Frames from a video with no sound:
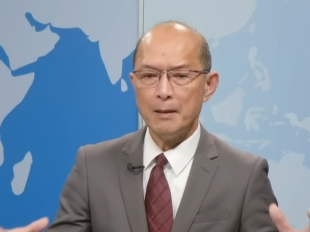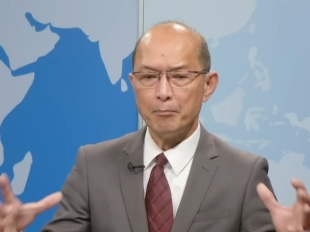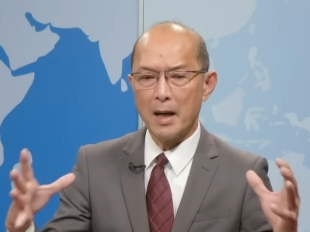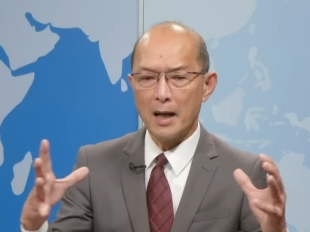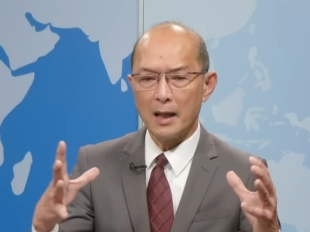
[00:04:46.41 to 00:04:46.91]

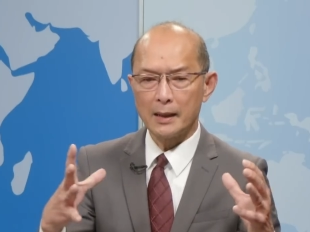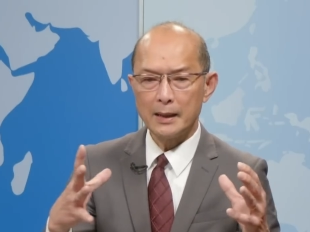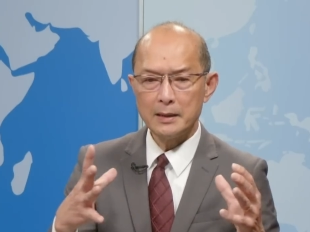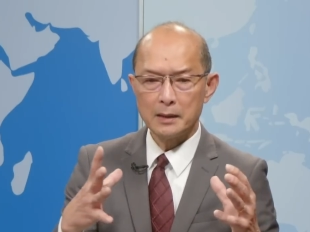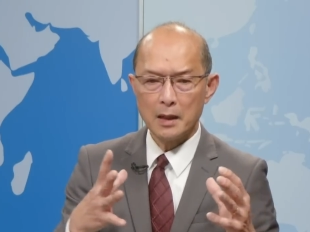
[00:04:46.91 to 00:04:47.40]
mà
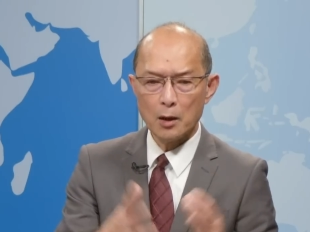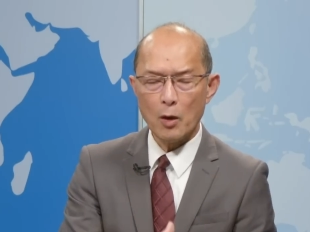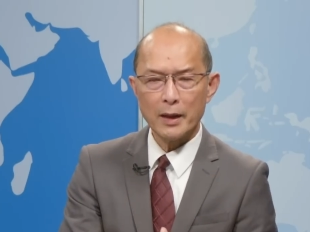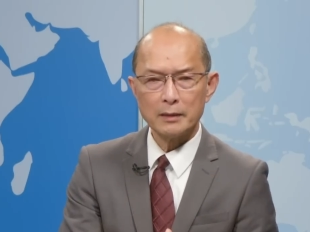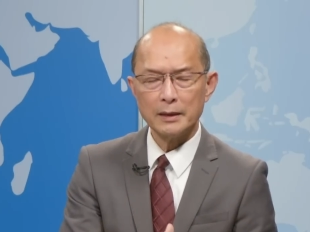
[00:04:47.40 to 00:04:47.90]
cái cơ
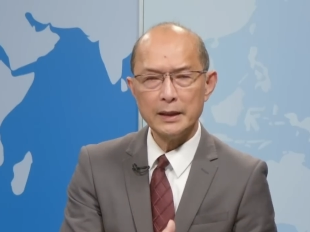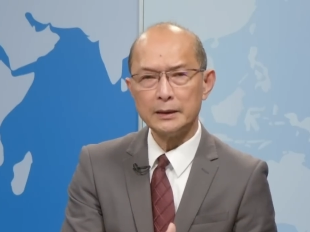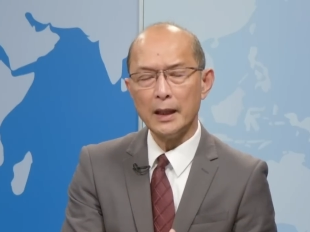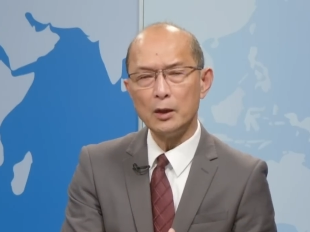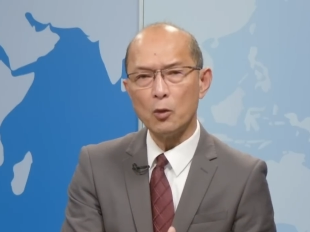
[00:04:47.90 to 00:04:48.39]
quan y
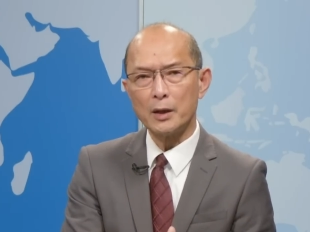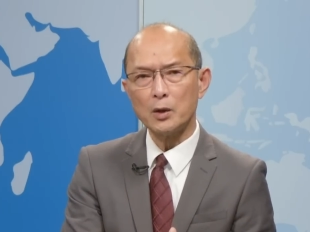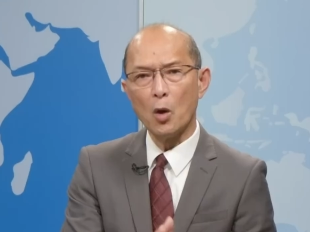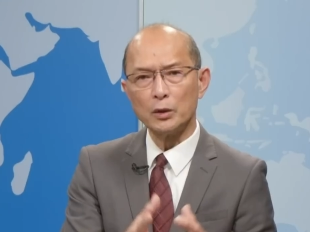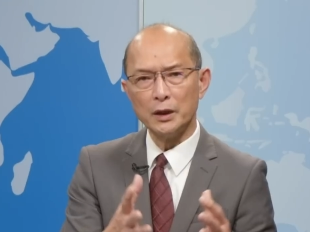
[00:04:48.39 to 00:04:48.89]
tế của Ấn
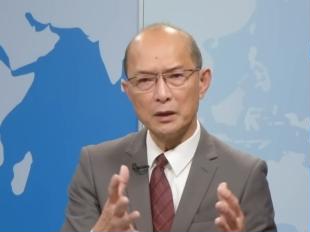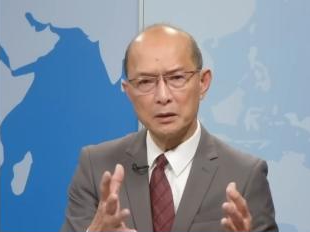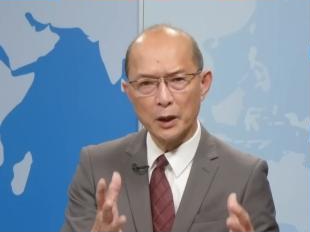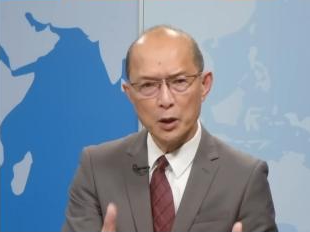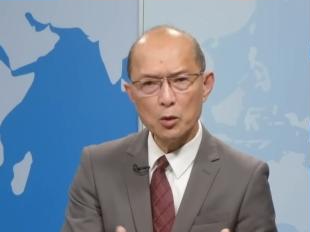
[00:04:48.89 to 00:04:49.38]
Độ thì
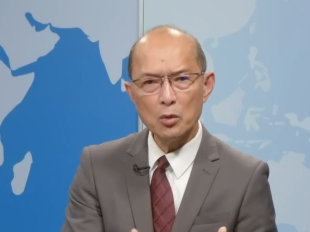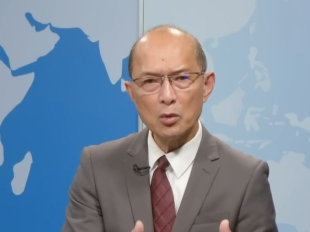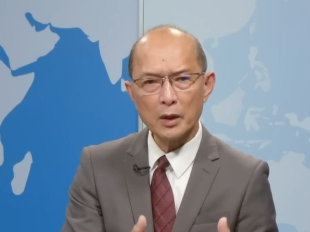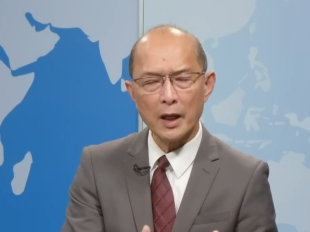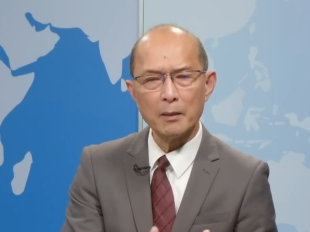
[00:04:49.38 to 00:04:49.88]
thiếu
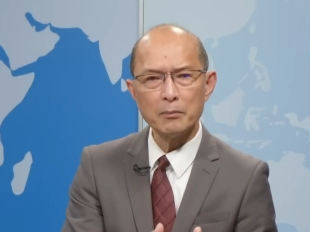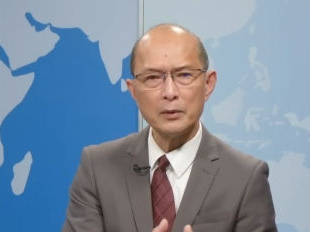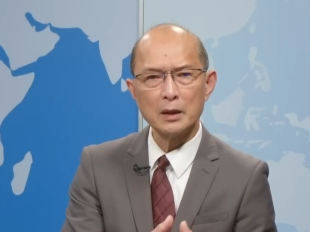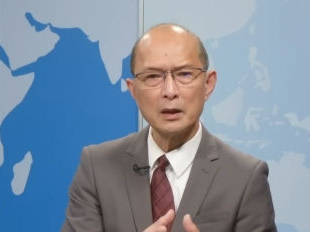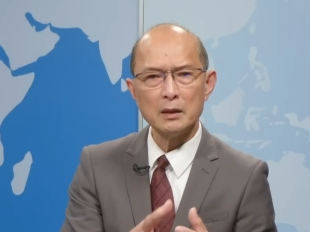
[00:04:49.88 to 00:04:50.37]
kém
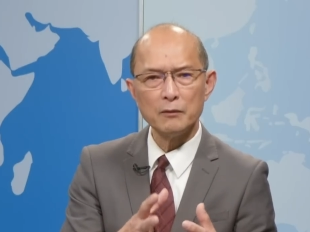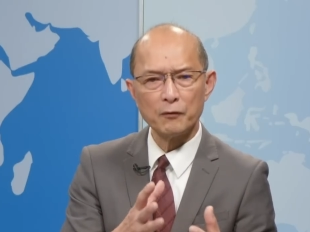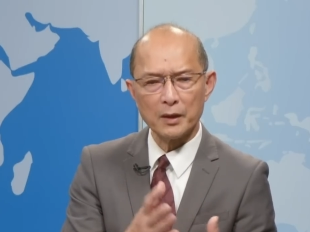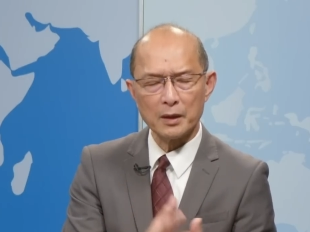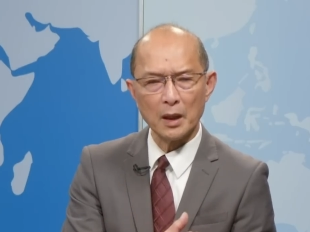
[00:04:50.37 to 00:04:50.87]
những cái
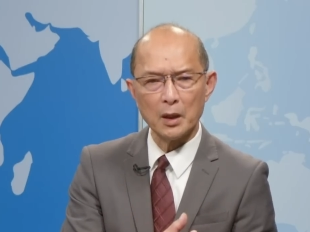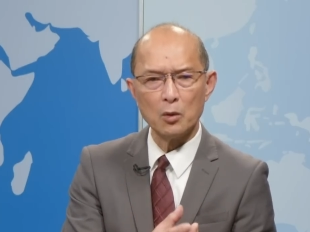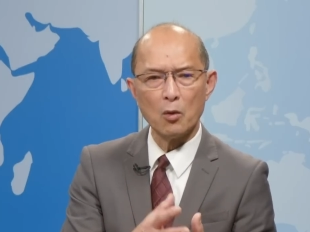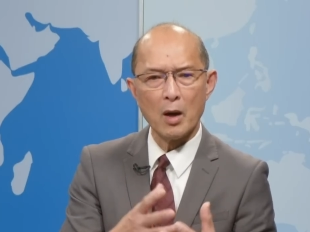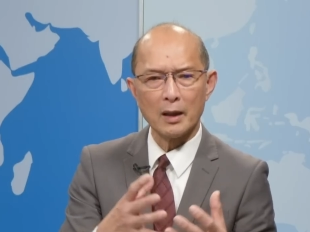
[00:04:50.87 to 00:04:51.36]
vật
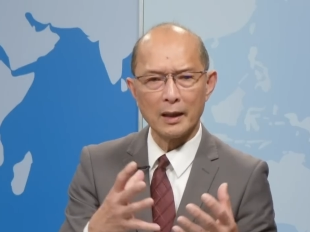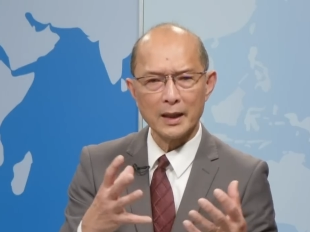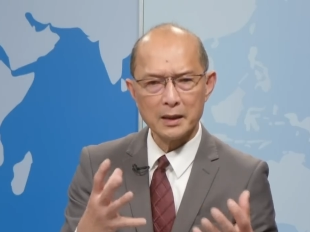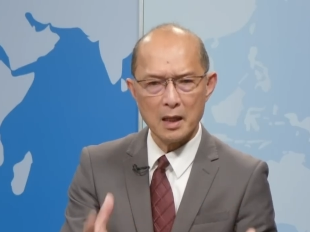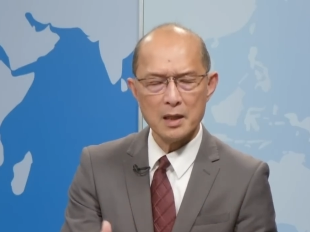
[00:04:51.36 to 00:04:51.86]
liệu hoặc là
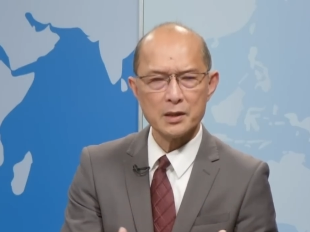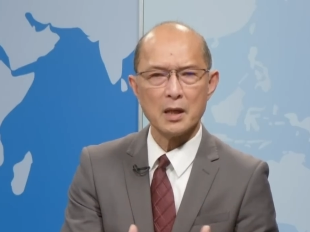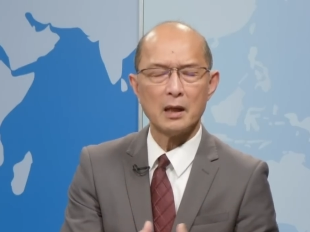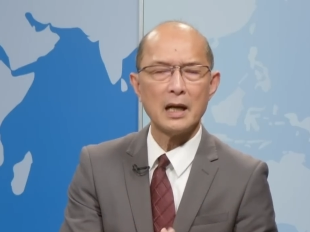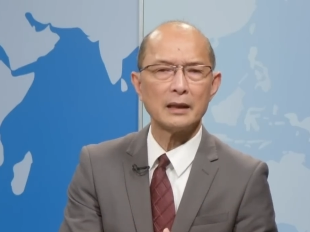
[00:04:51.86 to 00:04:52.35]
cái cơ
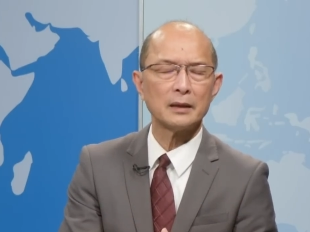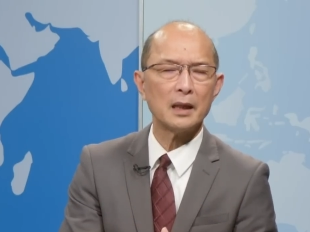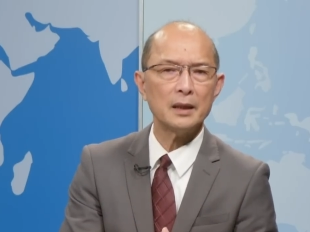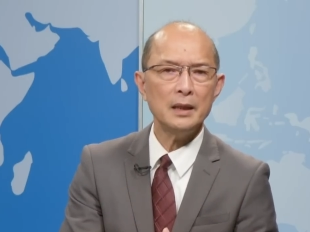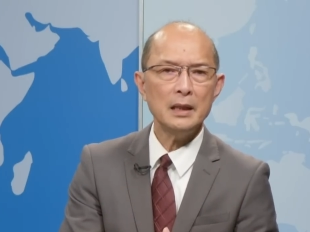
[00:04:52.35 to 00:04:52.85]
sở hạ
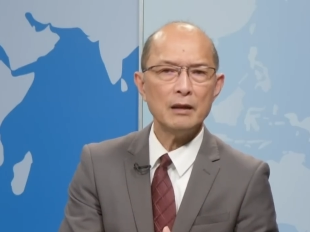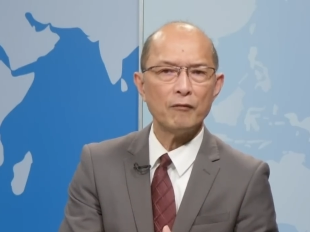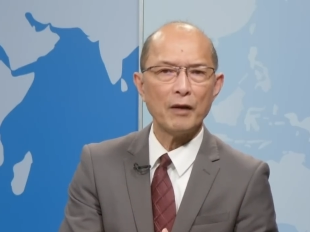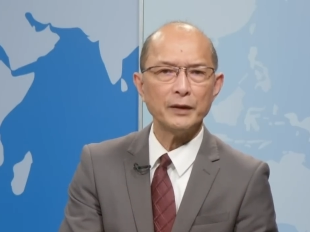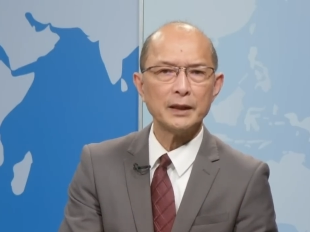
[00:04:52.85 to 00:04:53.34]
tầng
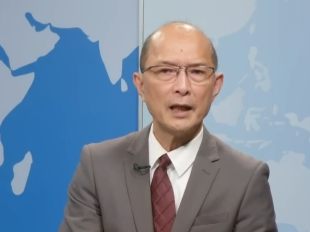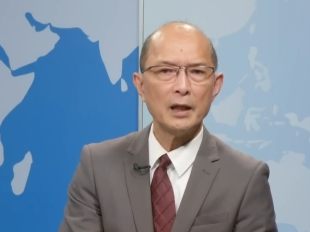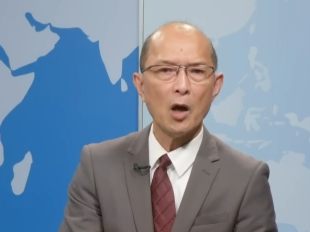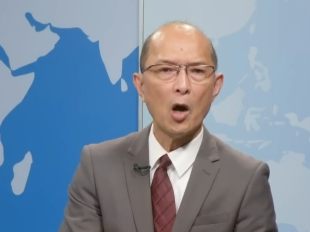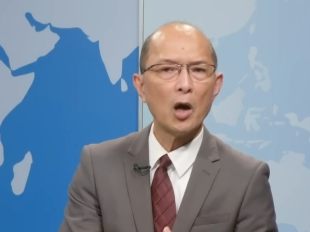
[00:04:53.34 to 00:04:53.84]
và vì
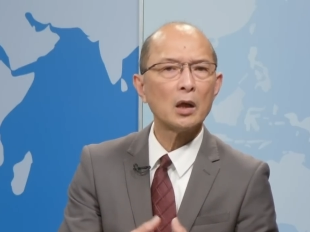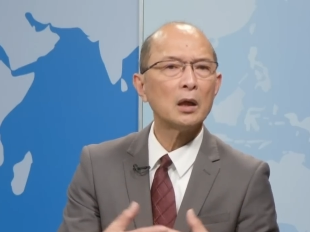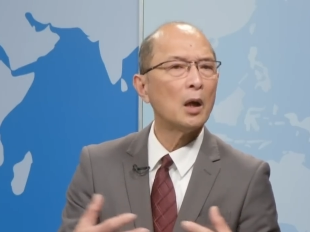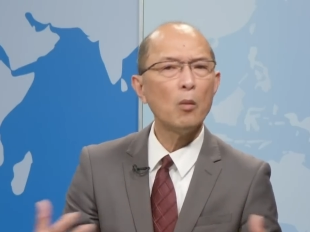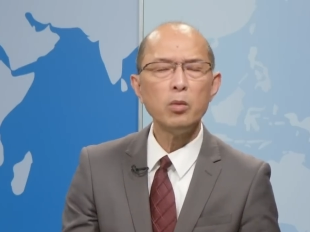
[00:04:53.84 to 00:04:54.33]
thế họ
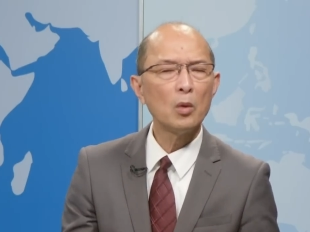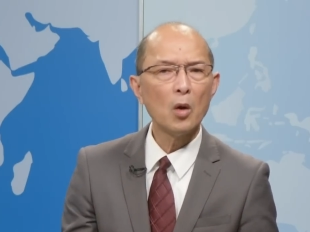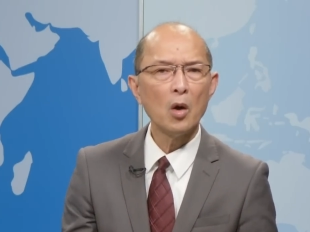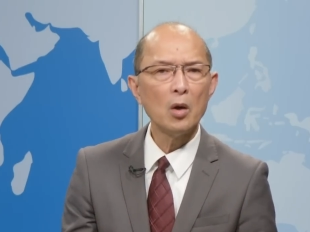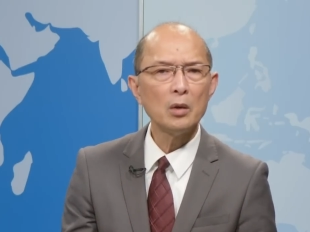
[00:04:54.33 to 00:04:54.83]
không
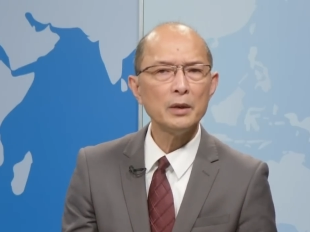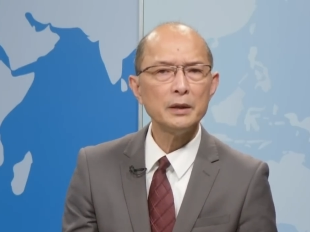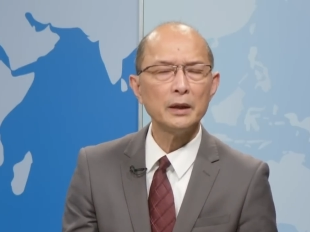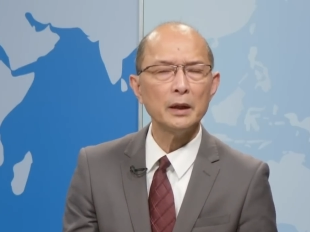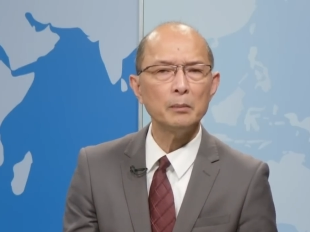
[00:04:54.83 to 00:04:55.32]
có đi
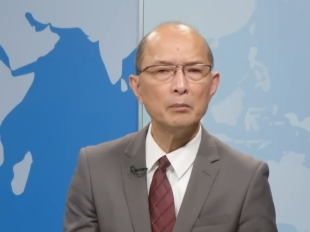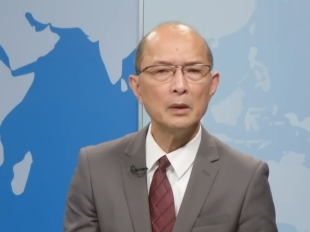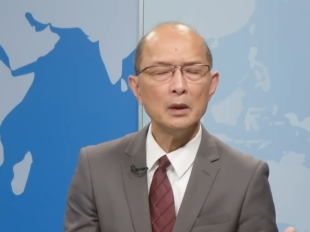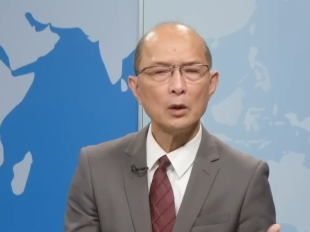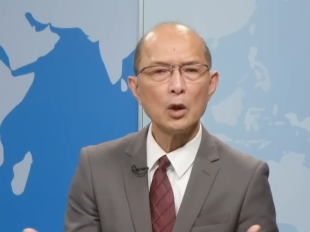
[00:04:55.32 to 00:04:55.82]
tìm
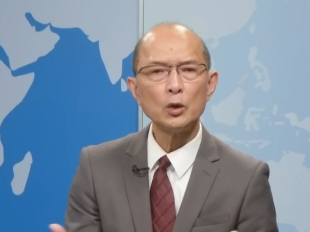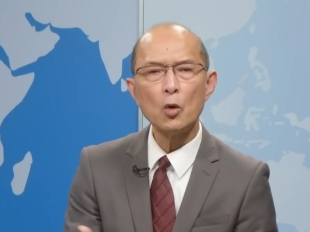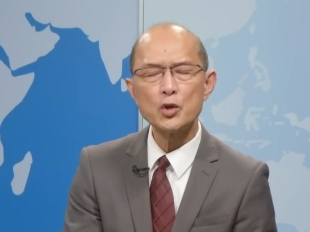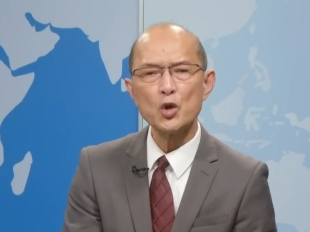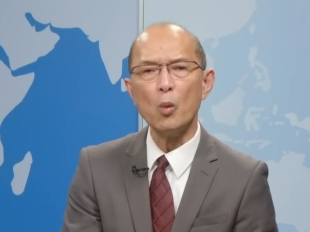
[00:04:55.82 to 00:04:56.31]
cái
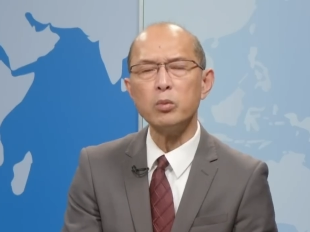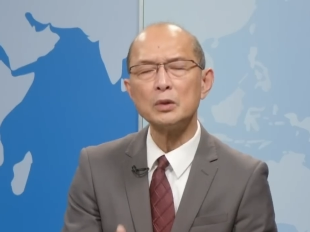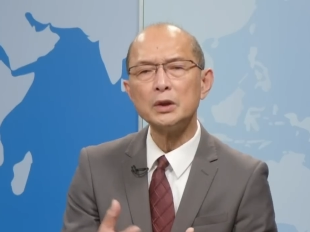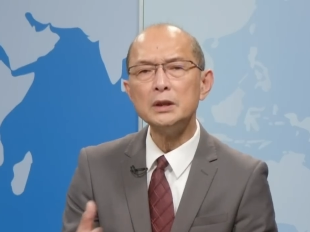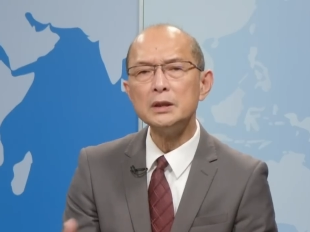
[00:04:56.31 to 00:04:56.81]
thuốc chủng
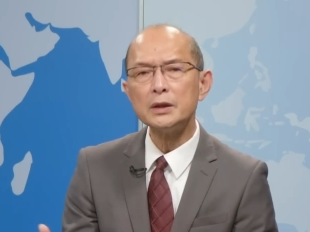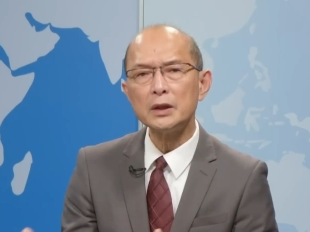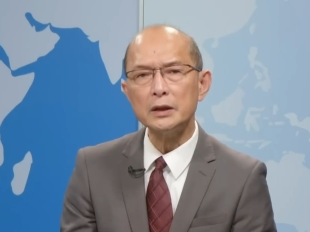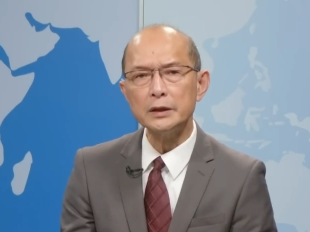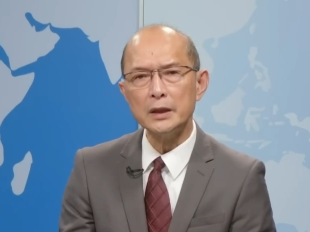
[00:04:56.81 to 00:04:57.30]
tương
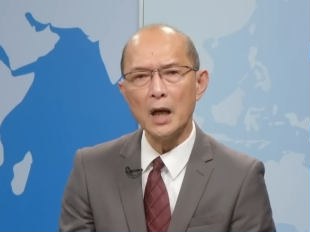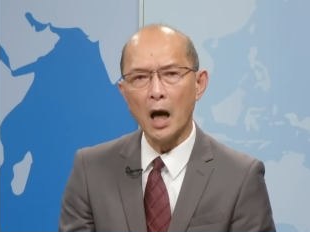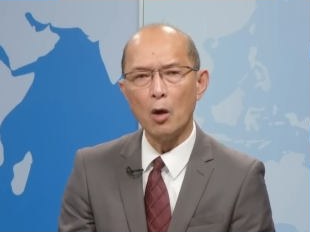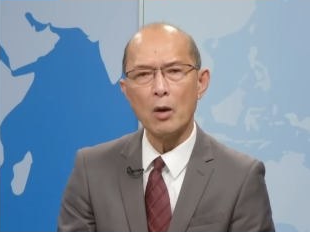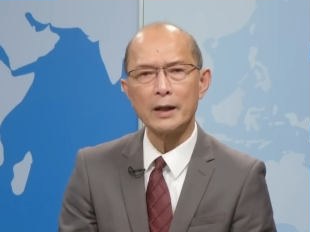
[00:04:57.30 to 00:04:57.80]
tự như
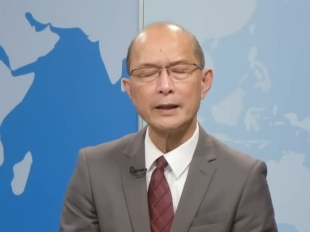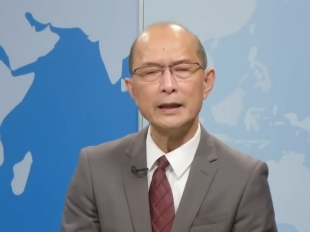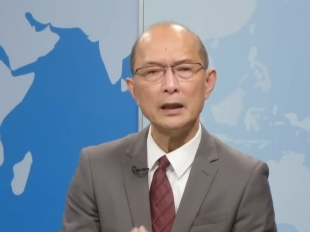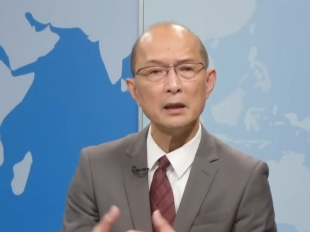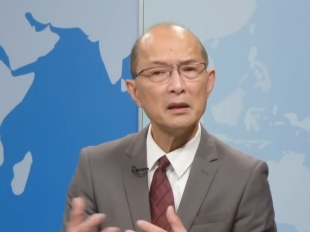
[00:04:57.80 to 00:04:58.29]
ở Hoa
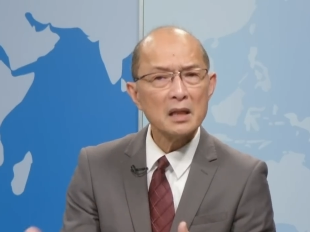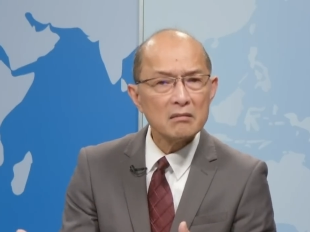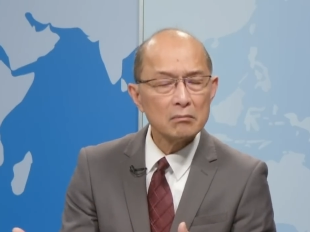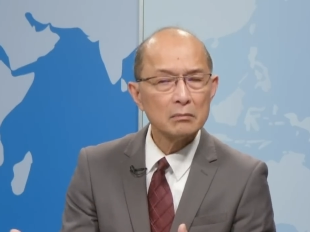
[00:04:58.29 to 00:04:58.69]
Kỳ, Đức,